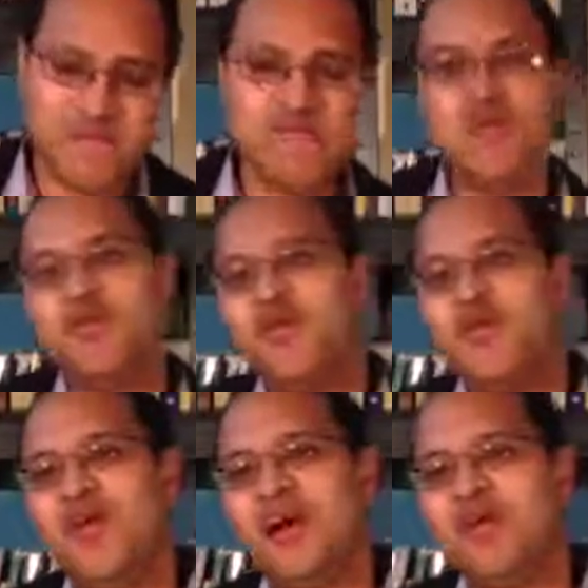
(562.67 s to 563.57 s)
Pero
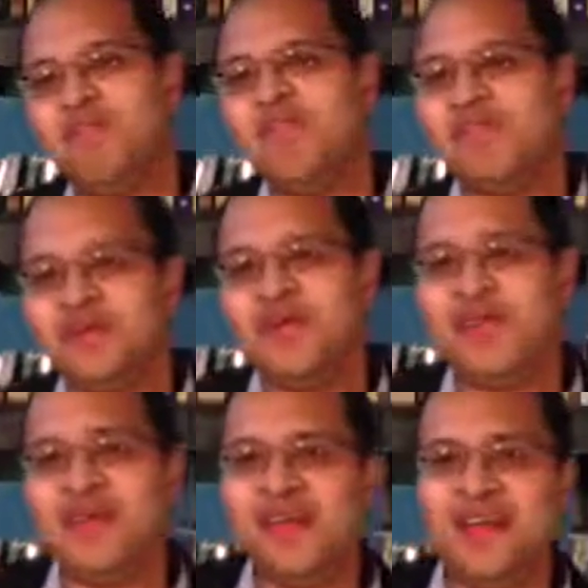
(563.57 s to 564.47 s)
yo prefiero
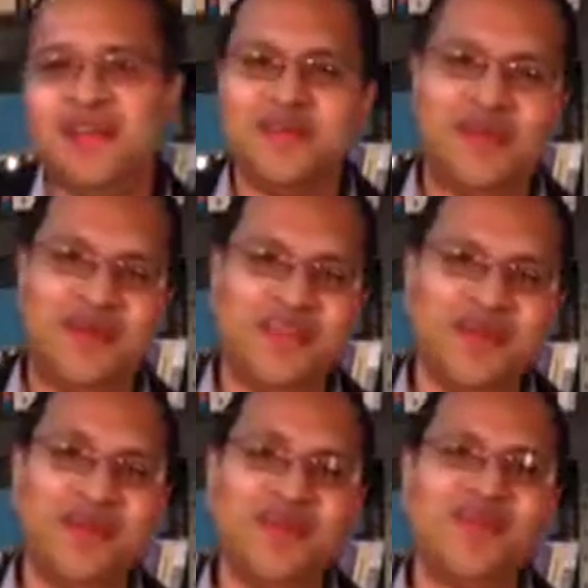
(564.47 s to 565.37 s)
alabar y adorar a
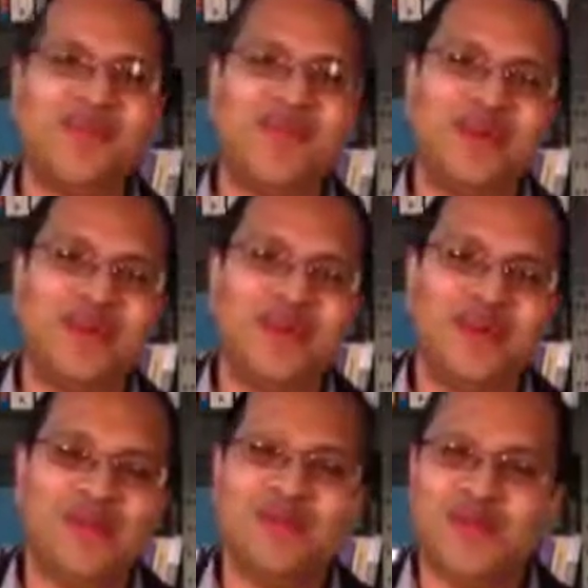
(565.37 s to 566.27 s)
Dios con
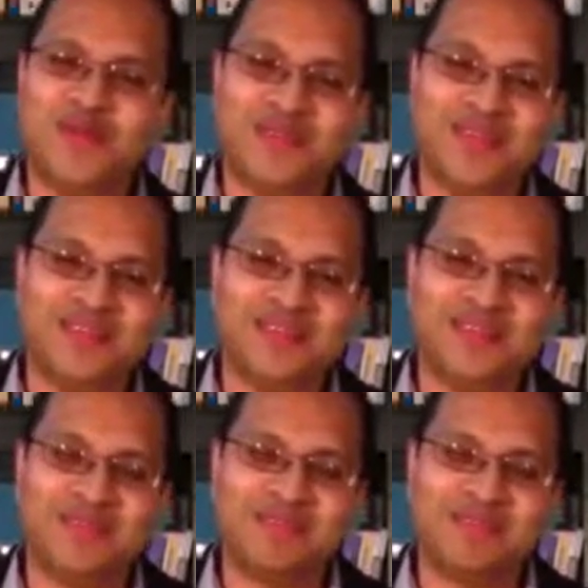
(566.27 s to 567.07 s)
los pentecostales.